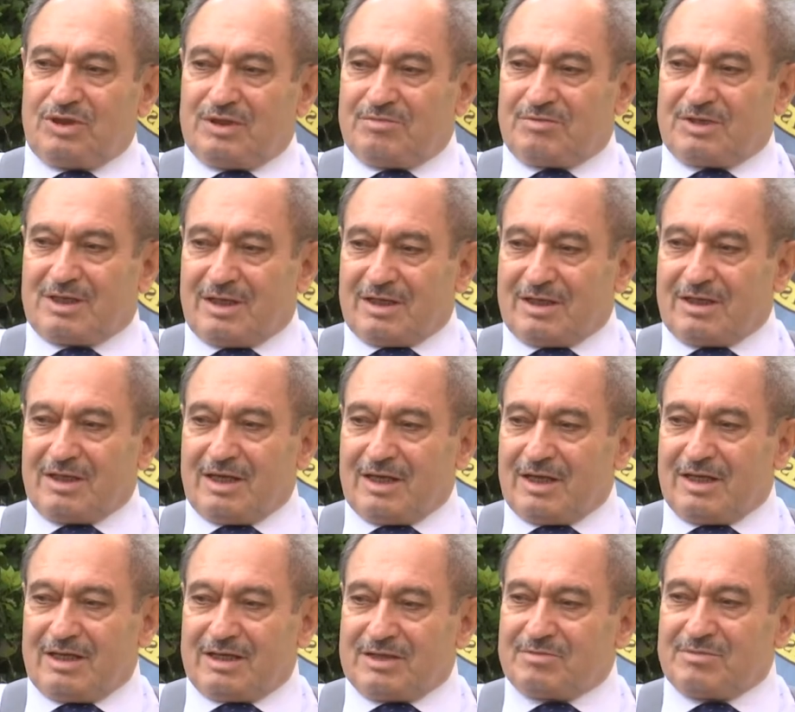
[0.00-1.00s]
imkanla
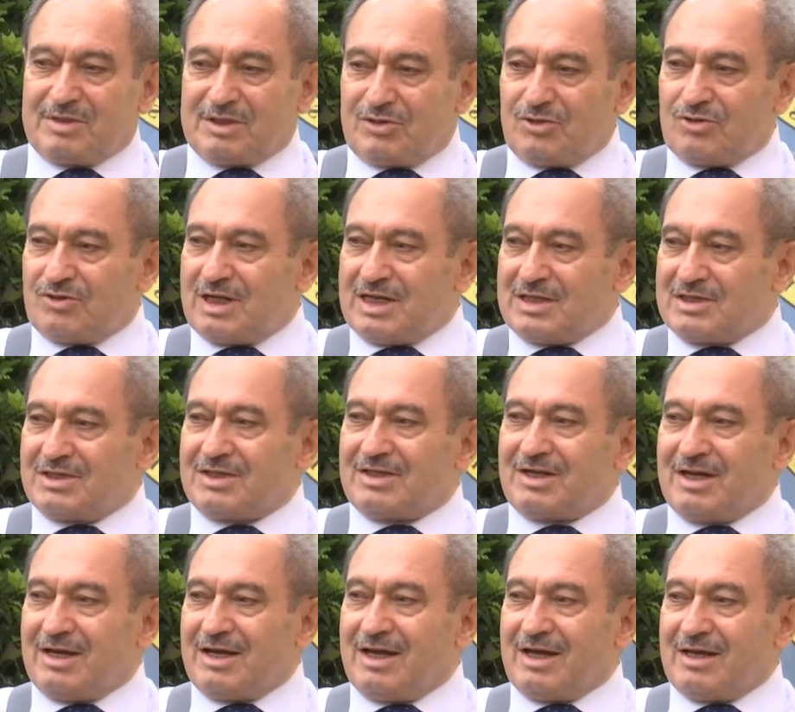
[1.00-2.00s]
hizmeti öğrencinin
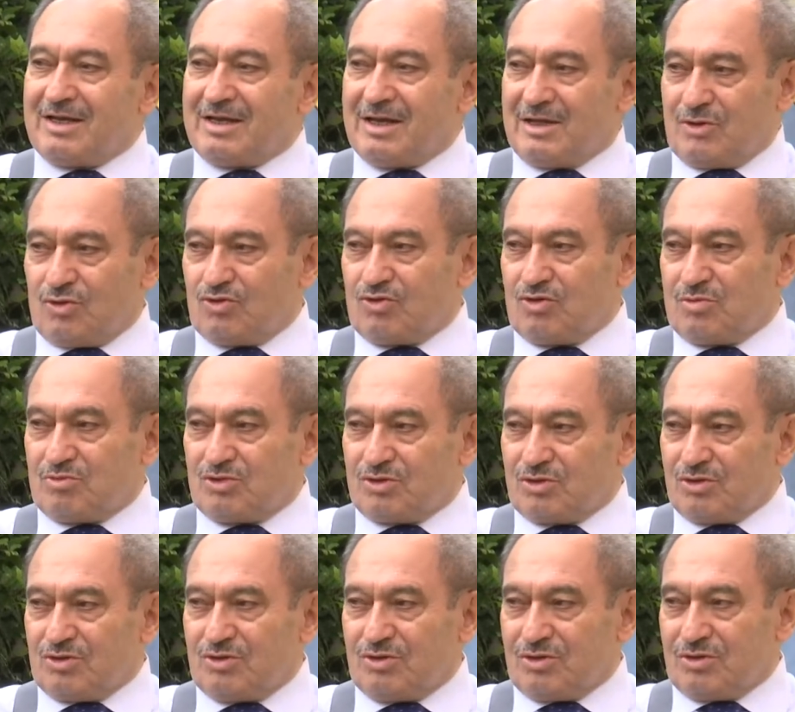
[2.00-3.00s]
ayağına götürmüş
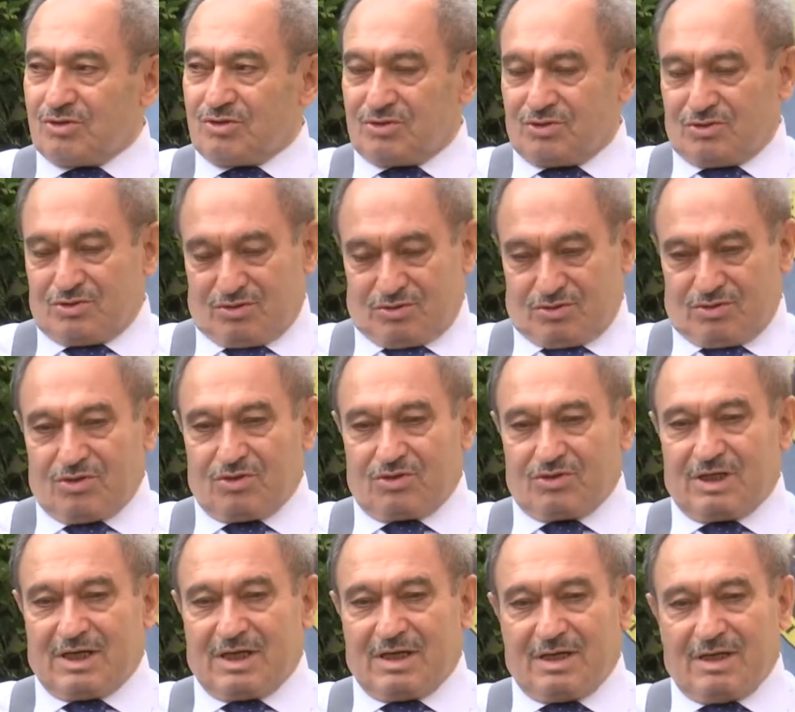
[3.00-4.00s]
oluyoruz.
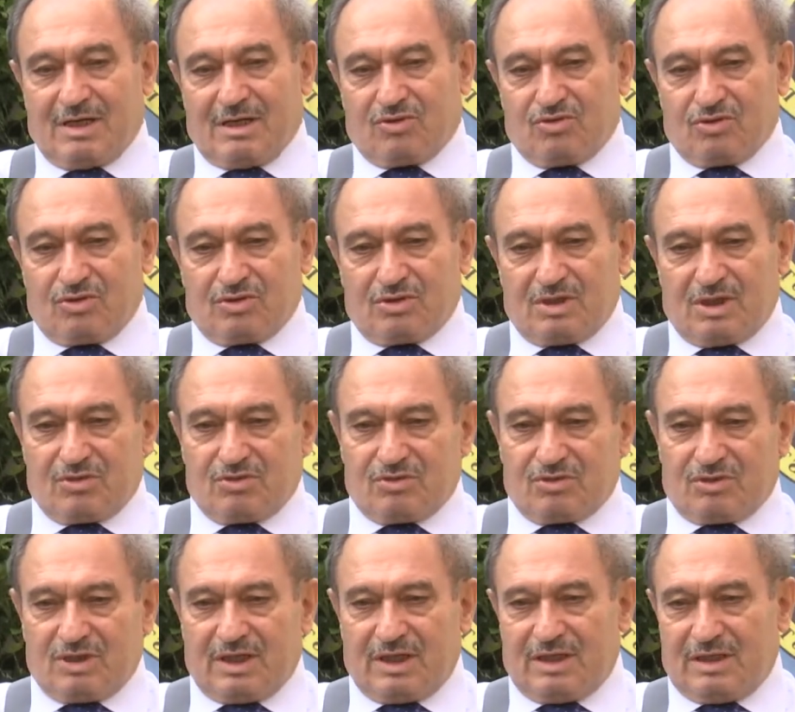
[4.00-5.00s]
Orada doğrudan
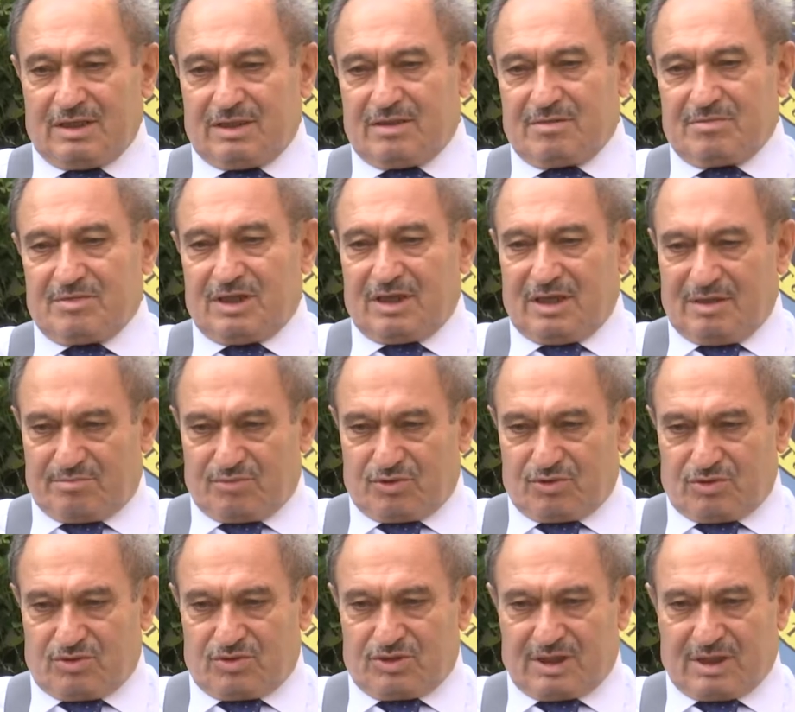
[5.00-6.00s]
doğruya eğitimini yapmış
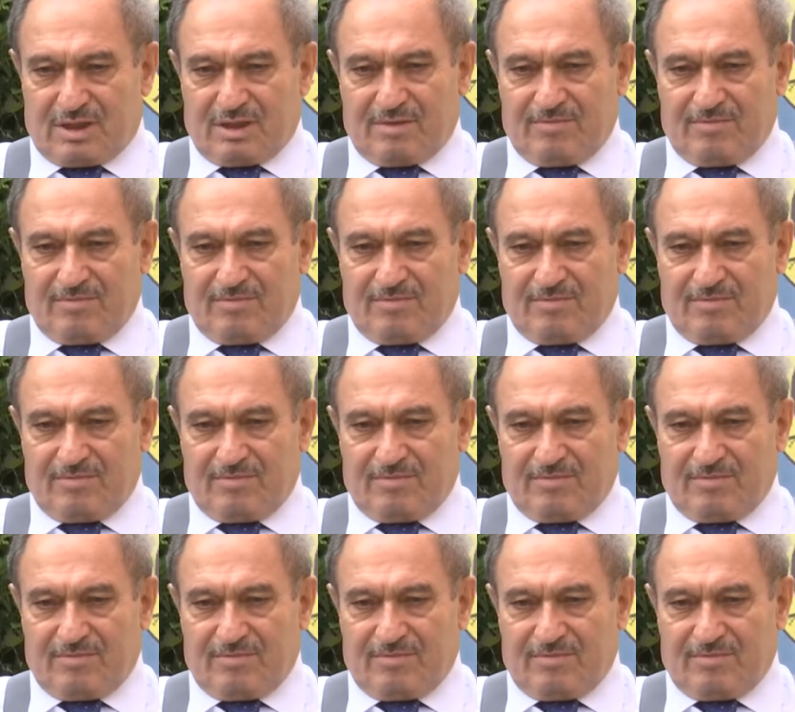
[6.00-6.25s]
olacak.